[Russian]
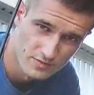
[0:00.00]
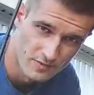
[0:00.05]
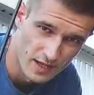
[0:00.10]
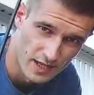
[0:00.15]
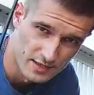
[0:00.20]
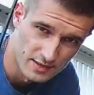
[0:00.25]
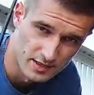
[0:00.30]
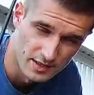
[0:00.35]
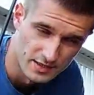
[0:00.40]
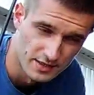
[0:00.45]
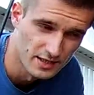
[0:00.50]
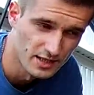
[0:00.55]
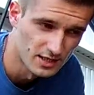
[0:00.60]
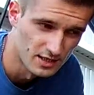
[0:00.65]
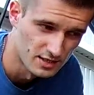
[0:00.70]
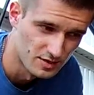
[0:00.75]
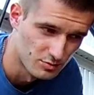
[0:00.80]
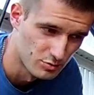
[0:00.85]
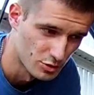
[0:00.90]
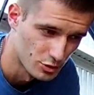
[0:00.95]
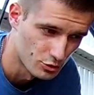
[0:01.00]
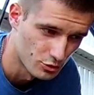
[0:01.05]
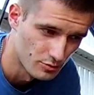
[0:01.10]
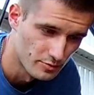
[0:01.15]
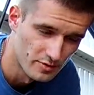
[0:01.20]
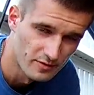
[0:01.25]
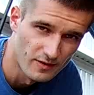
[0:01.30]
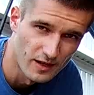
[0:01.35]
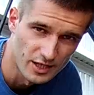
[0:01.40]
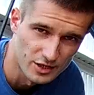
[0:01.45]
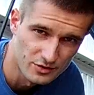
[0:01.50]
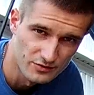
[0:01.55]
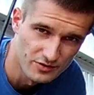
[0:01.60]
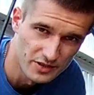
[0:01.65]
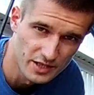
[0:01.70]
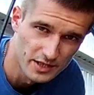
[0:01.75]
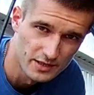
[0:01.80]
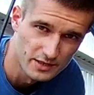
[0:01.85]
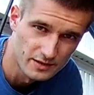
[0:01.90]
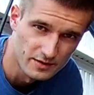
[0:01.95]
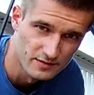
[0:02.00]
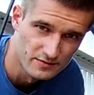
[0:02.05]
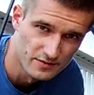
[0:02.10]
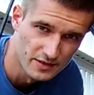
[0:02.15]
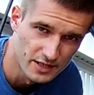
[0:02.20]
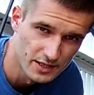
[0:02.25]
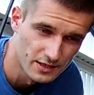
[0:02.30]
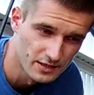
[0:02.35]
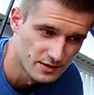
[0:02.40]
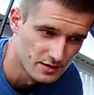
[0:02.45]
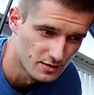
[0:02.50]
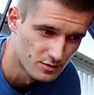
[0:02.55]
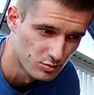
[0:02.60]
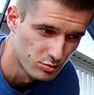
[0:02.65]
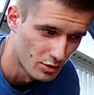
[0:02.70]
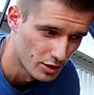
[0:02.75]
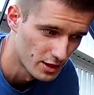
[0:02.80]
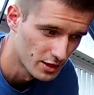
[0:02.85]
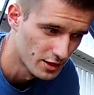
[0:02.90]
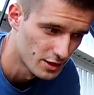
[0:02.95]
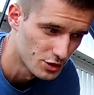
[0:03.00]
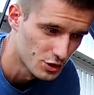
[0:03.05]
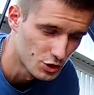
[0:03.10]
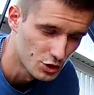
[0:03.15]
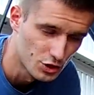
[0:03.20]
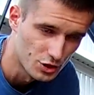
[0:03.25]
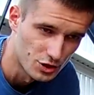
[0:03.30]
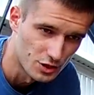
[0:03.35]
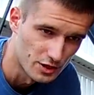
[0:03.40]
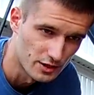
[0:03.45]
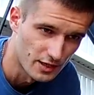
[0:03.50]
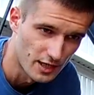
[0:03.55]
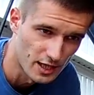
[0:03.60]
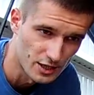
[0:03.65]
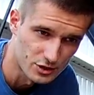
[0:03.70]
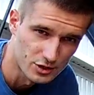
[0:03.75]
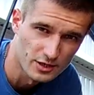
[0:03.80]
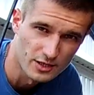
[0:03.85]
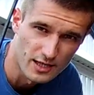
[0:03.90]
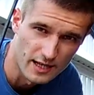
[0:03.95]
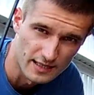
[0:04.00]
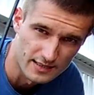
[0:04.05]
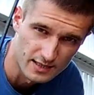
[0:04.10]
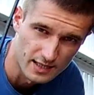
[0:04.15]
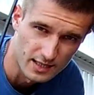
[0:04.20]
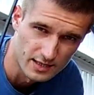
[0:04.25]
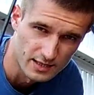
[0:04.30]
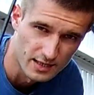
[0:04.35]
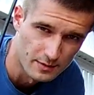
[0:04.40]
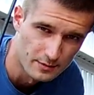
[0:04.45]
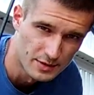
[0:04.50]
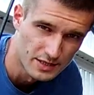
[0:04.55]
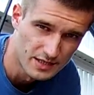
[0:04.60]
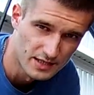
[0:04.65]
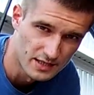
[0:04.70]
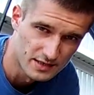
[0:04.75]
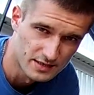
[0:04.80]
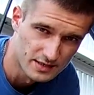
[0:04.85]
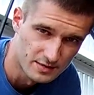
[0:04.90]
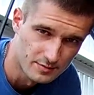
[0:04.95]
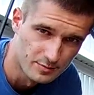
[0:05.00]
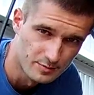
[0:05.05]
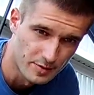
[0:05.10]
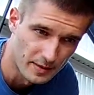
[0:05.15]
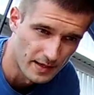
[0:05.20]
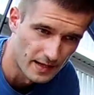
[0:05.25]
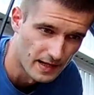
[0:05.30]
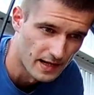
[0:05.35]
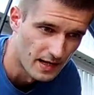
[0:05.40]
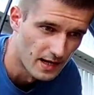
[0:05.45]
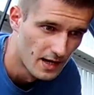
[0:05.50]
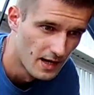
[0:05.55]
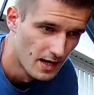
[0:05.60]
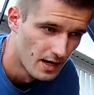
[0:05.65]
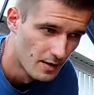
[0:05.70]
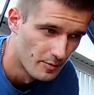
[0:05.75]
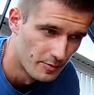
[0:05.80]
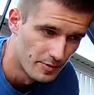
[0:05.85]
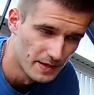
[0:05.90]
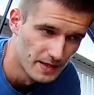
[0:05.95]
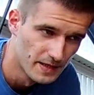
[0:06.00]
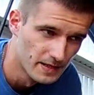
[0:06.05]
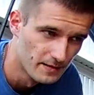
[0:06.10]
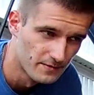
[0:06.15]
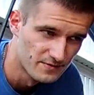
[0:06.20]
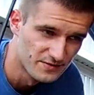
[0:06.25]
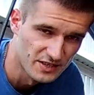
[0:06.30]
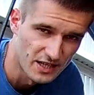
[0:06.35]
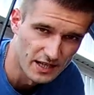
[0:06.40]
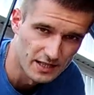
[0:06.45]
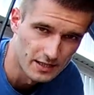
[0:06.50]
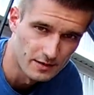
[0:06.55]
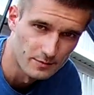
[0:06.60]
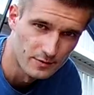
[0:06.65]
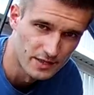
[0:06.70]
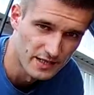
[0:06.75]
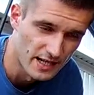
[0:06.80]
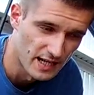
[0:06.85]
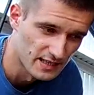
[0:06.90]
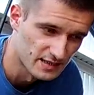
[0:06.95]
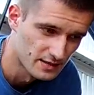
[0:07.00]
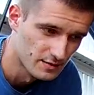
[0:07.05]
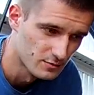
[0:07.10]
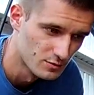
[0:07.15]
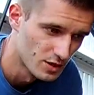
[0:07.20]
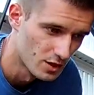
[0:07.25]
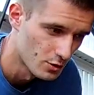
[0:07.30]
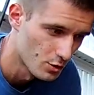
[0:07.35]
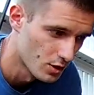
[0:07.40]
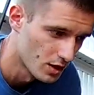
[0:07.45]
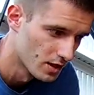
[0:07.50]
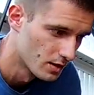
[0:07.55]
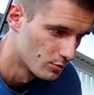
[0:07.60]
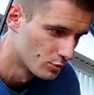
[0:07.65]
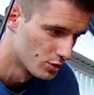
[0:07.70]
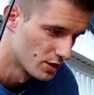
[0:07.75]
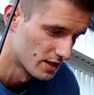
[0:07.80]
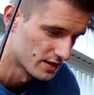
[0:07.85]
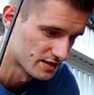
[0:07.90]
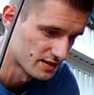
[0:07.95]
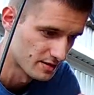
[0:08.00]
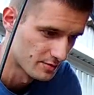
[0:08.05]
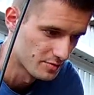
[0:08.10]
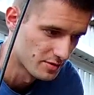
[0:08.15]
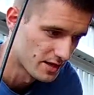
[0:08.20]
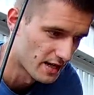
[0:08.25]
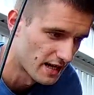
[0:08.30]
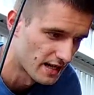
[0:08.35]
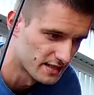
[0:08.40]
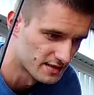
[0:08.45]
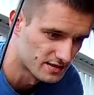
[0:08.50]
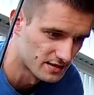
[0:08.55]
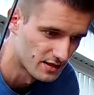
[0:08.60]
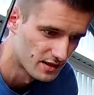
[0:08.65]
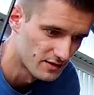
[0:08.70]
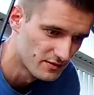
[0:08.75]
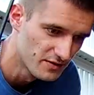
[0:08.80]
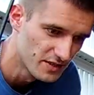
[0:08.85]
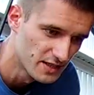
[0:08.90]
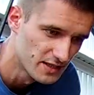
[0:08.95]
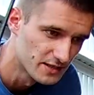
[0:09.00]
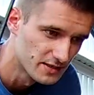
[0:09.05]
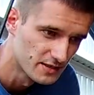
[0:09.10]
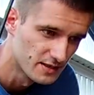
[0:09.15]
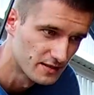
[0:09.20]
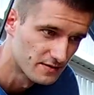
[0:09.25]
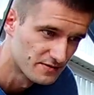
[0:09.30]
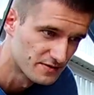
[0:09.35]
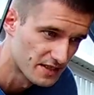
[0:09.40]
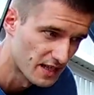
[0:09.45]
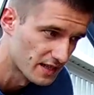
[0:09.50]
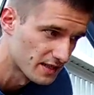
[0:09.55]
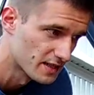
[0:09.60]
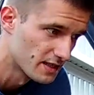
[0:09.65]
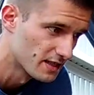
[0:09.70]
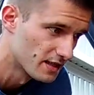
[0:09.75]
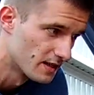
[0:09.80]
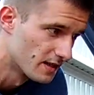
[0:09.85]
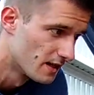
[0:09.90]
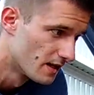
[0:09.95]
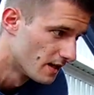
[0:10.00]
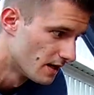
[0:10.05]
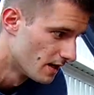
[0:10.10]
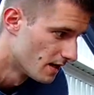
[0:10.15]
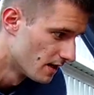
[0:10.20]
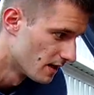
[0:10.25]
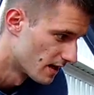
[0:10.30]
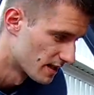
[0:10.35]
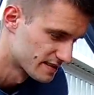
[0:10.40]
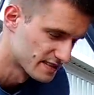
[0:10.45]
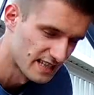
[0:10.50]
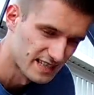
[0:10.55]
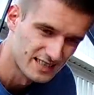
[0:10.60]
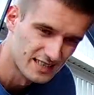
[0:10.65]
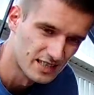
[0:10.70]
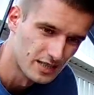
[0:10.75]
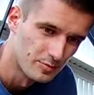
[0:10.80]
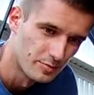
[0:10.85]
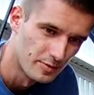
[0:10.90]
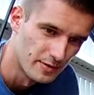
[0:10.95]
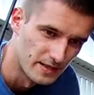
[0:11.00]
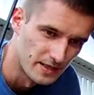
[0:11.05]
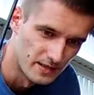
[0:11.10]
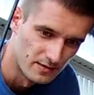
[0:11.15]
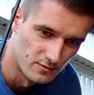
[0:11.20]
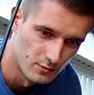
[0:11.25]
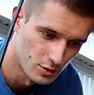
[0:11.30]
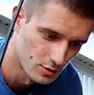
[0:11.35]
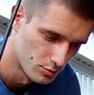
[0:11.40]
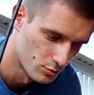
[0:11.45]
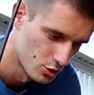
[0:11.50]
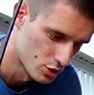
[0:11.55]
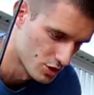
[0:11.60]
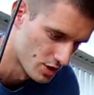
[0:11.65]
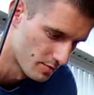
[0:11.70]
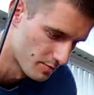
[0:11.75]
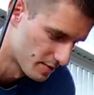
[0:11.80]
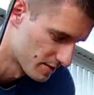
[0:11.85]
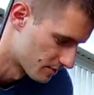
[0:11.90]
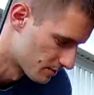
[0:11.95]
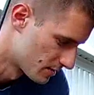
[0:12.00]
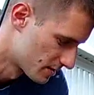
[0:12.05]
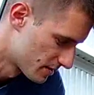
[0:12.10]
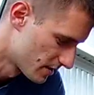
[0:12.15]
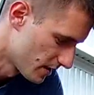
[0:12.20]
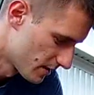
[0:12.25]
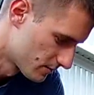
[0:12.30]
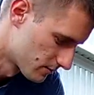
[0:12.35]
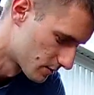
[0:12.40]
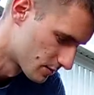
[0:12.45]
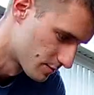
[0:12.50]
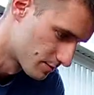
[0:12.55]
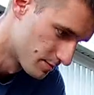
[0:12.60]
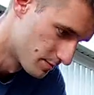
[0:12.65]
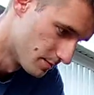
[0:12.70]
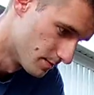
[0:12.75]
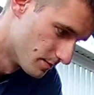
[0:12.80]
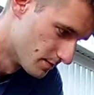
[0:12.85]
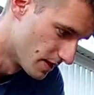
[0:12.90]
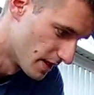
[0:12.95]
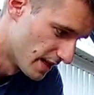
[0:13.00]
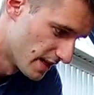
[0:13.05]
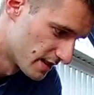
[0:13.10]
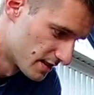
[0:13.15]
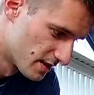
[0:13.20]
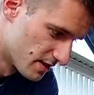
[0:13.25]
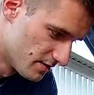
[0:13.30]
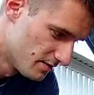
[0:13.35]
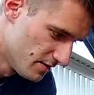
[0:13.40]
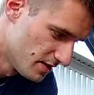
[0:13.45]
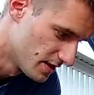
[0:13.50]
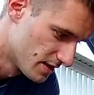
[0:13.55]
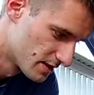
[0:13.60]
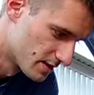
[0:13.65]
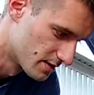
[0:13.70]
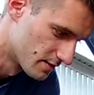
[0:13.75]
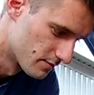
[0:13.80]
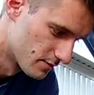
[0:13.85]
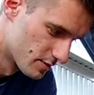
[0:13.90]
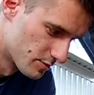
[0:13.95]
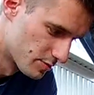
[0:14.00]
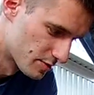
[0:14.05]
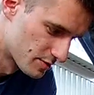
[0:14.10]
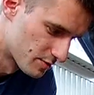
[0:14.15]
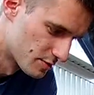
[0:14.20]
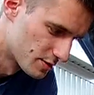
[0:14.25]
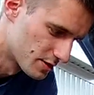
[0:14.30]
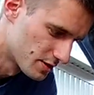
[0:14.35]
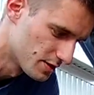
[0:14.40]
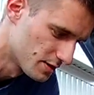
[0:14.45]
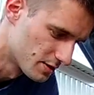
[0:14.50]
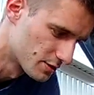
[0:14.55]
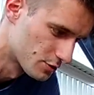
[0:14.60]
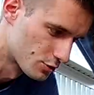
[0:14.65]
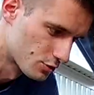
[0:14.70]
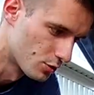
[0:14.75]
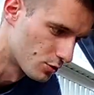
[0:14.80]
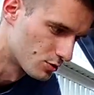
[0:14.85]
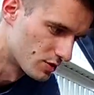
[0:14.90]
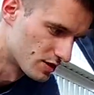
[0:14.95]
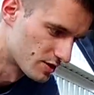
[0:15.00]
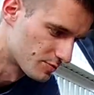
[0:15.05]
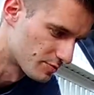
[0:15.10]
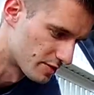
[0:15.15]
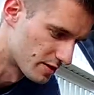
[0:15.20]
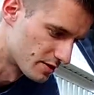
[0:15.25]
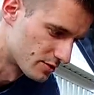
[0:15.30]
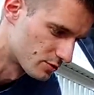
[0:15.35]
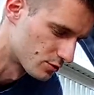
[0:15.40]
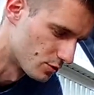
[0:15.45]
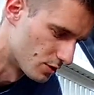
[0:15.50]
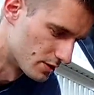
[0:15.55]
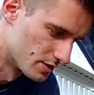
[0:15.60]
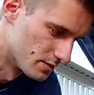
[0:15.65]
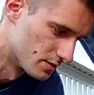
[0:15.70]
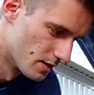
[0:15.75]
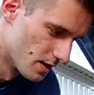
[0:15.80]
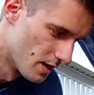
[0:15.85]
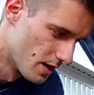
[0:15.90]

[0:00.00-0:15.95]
из вас хотелось бы, чтобы ваш двигатель выглядел более чище. Каждый раз, когда мы ездим по пыльным всяким грязным дорогам, у нас собирается на двигателе всякие осадки пыли. Вот можно посмотреть вот на этот двигатель, вот посмотрите, что у нас происходит.